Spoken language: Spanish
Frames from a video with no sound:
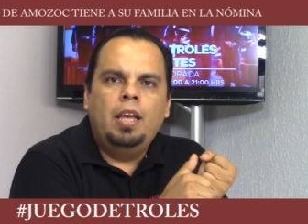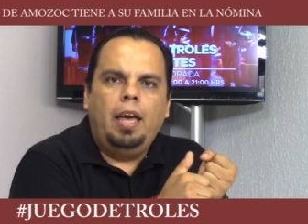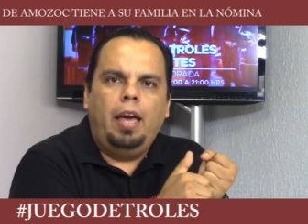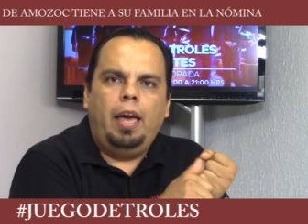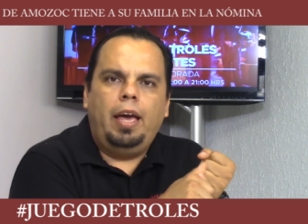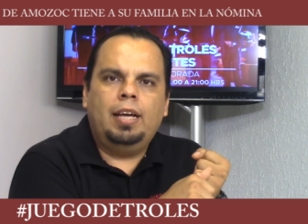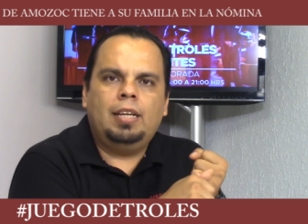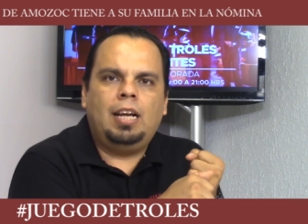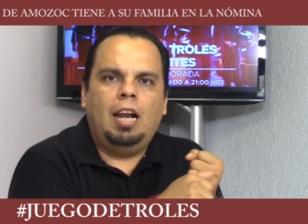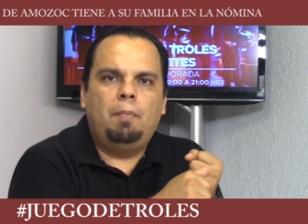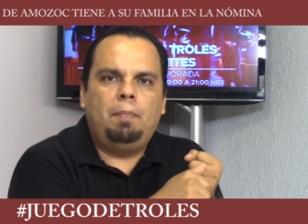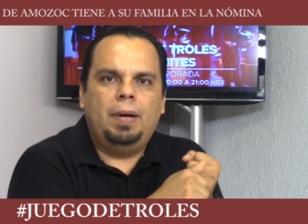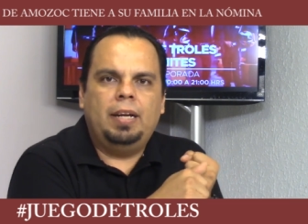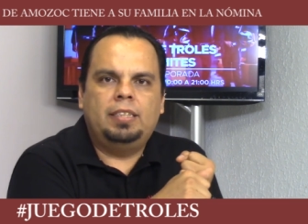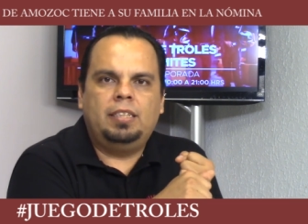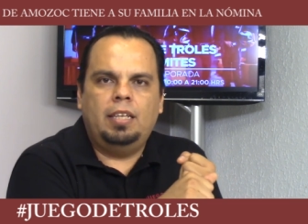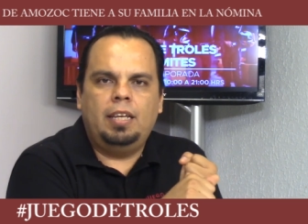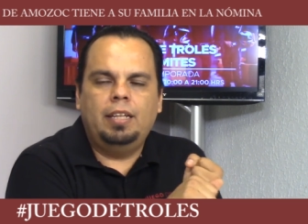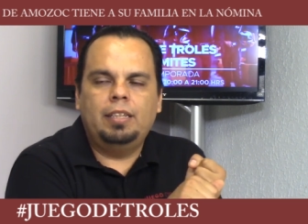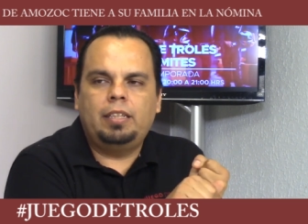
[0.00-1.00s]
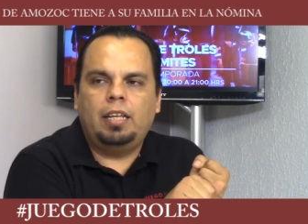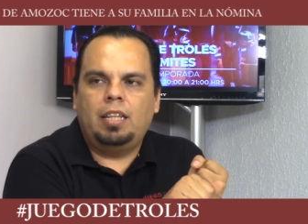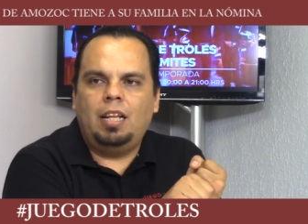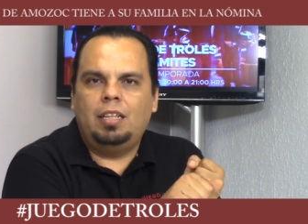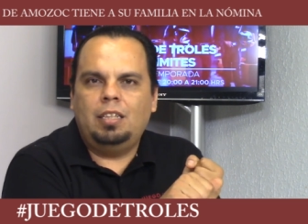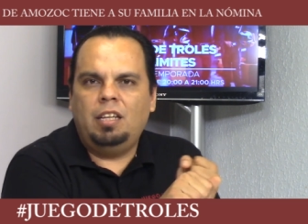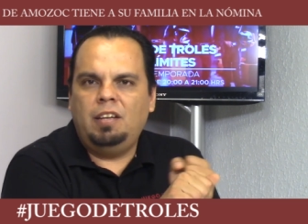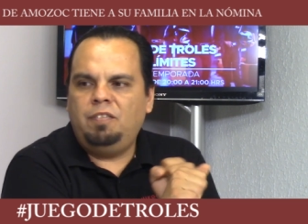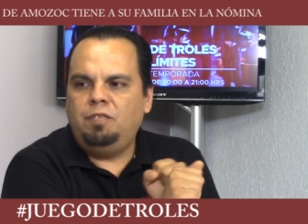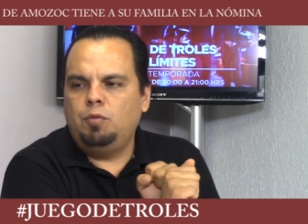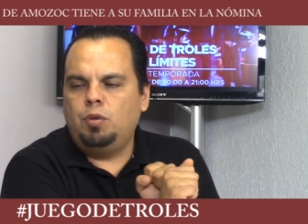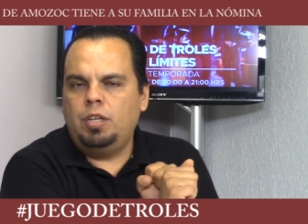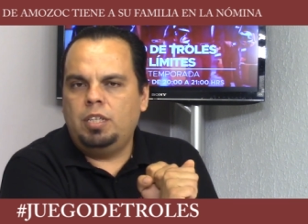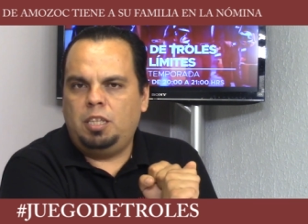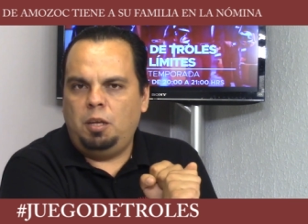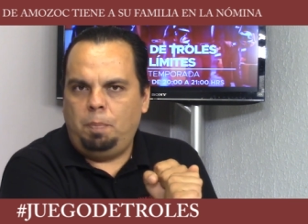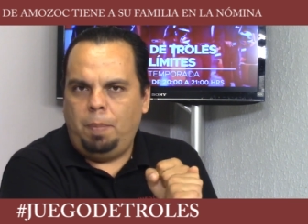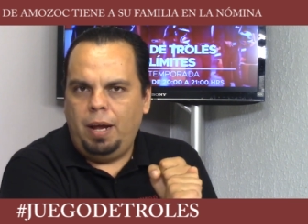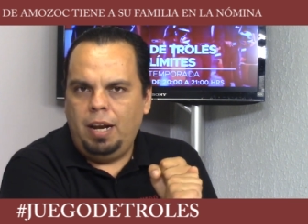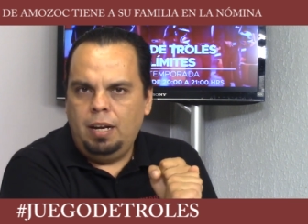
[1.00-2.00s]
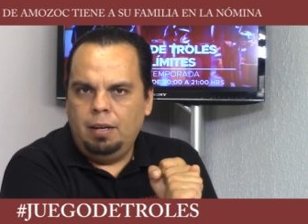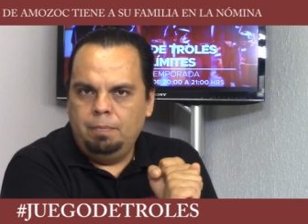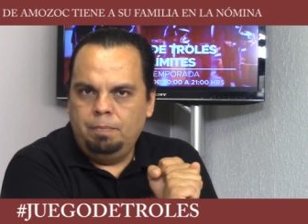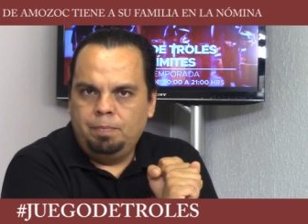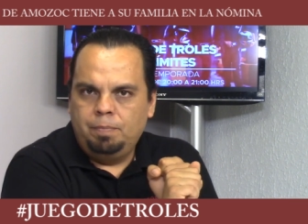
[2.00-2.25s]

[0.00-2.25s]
es la presidenta del DIF municipal.